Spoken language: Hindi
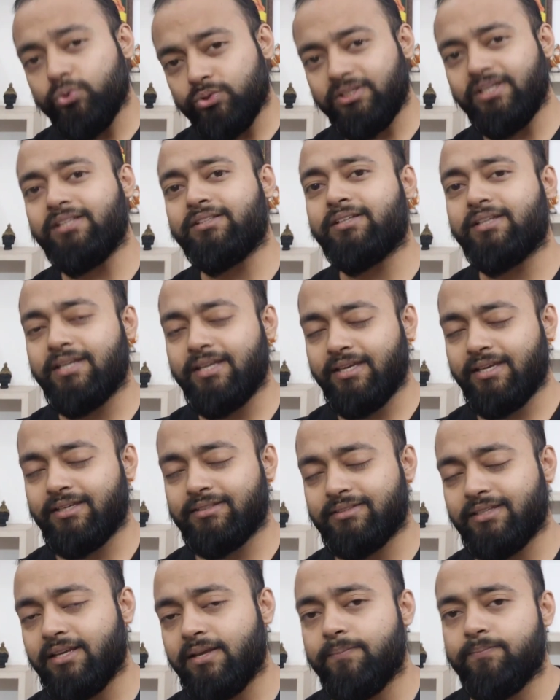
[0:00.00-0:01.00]
उसी
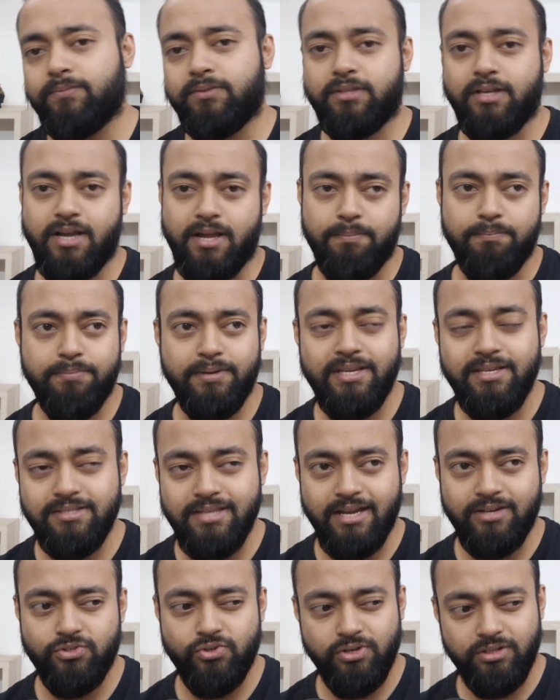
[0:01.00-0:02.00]
तरीके से द
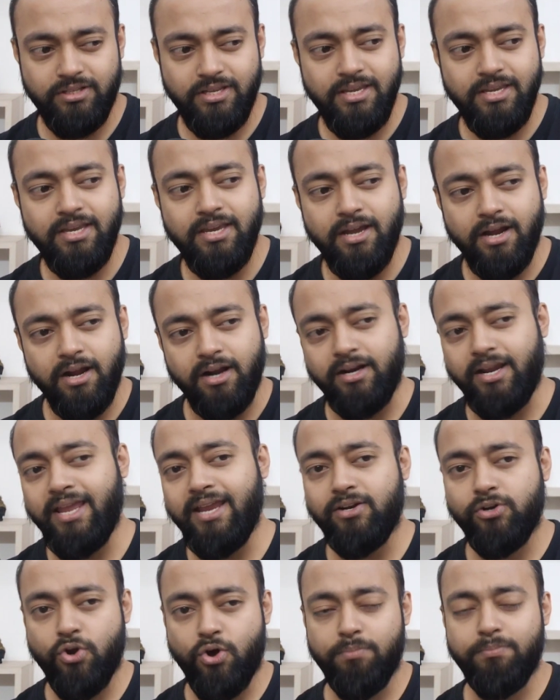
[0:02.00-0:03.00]
कंपनीज एक्चुअली थिंक कि हाँ
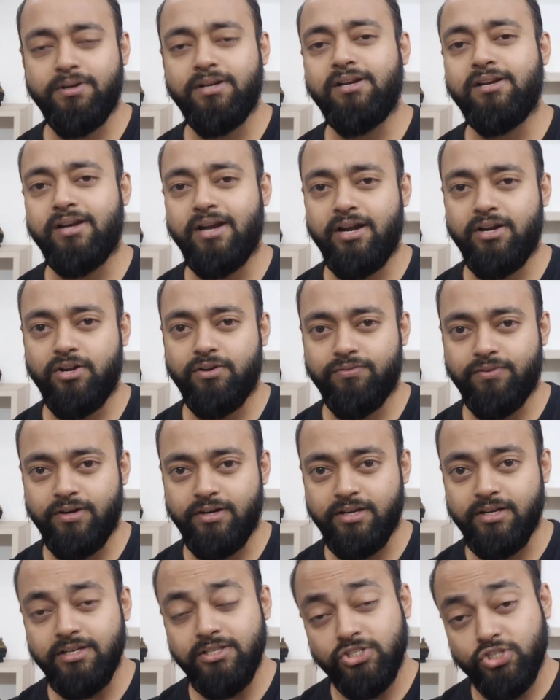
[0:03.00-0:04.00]
एक नॉमिनल रेट ऑफ
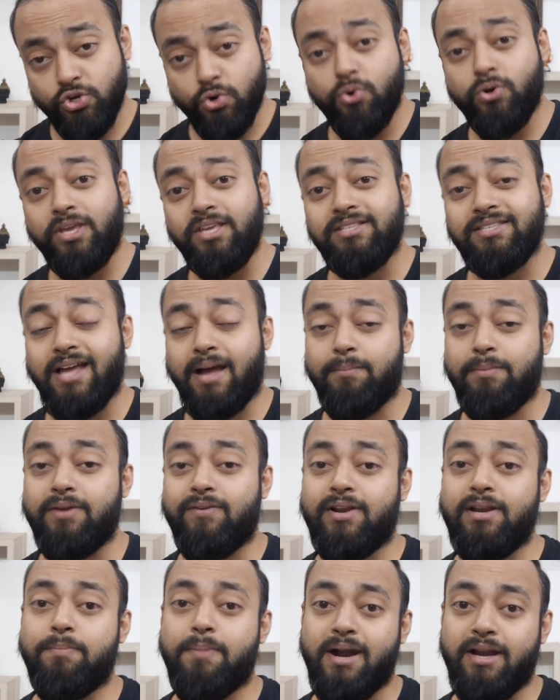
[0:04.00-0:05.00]
रिटर्न जो कि
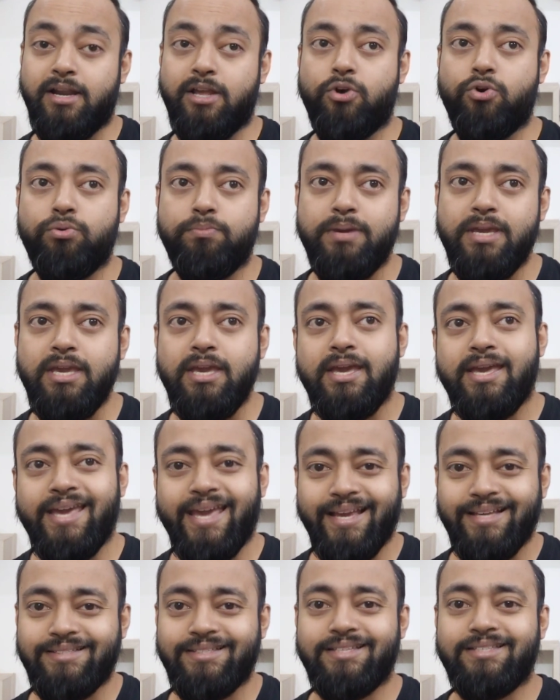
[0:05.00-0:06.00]
सामने वाली पार्टी को भी
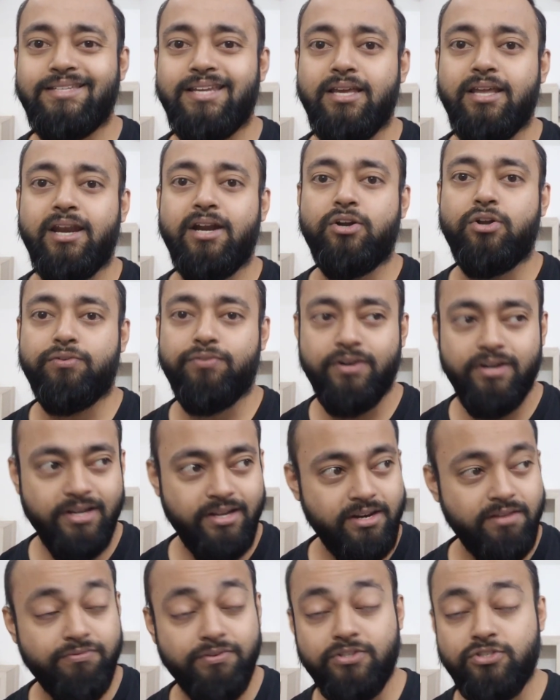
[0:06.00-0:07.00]
एग्जिस्टिंग रेट ऑफ
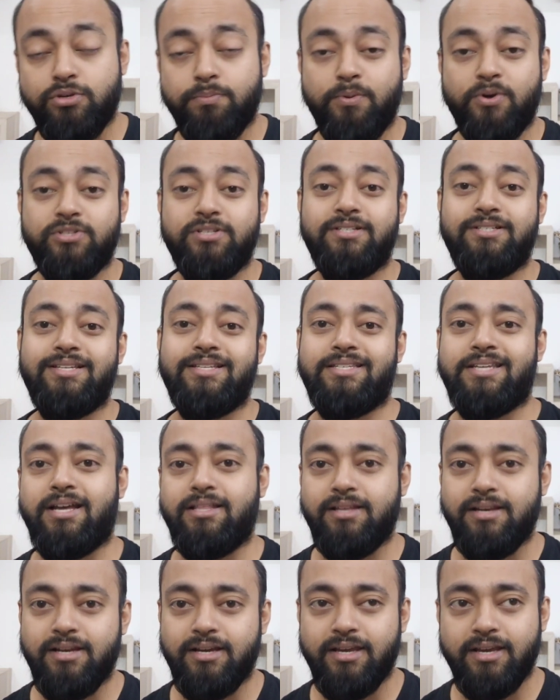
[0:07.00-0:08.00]
रिटर्न या फिक्स डिपॉजिट से
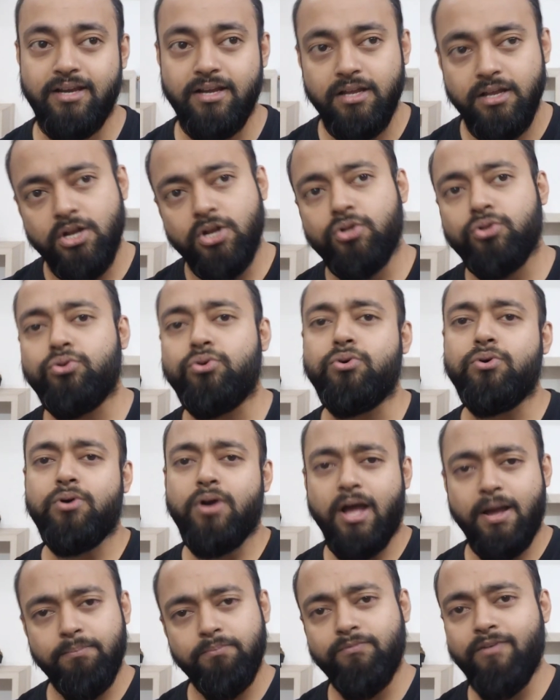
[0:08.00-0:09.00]
ज़्यादा लगेगा तो
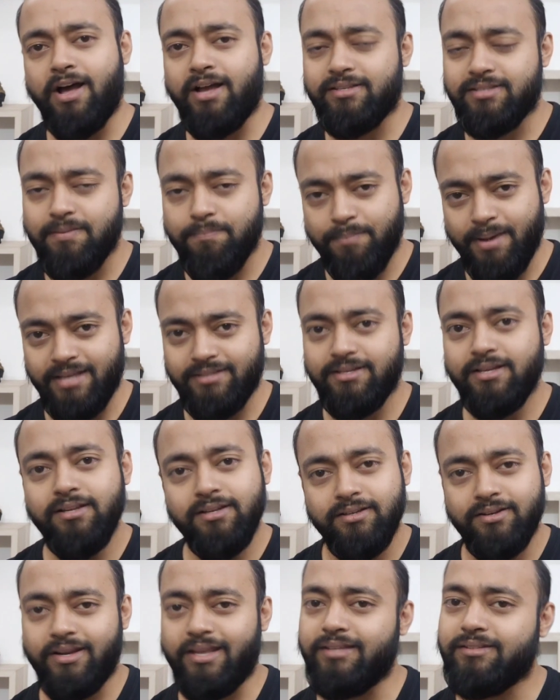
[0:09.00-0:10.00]
हम वहां से पैसा
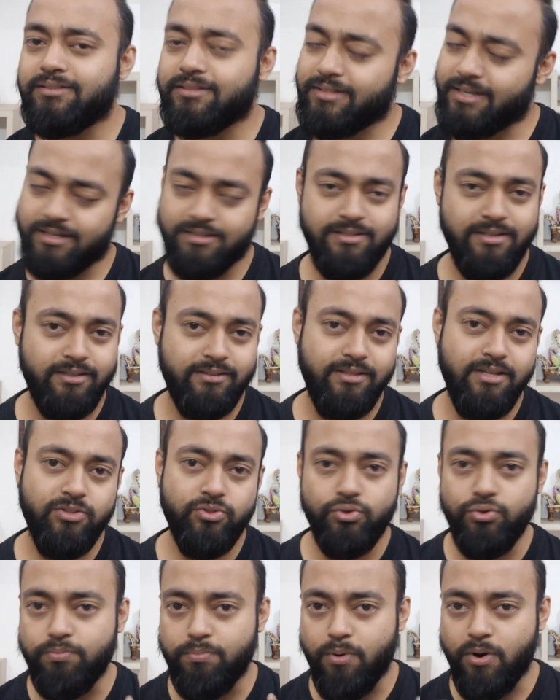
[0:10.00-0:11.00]
रेज कर सकते
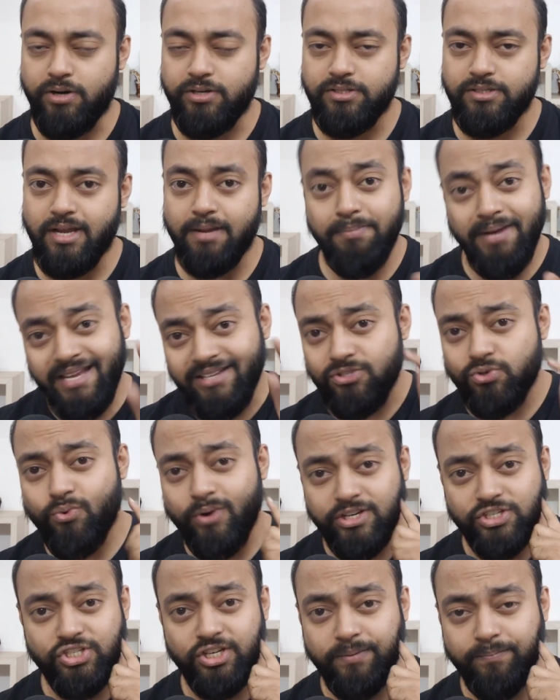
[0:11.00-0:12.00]
हैं थ्रू बॉन्ड्स अब नेक्स्ट
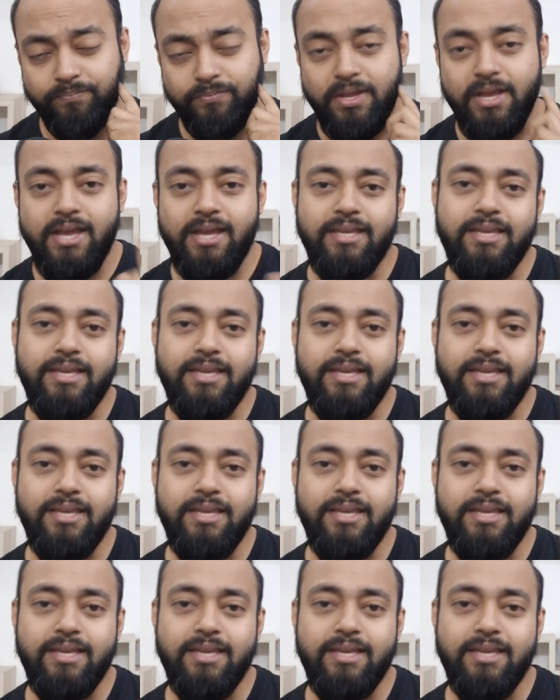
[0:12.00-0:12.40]
क्वेश्चन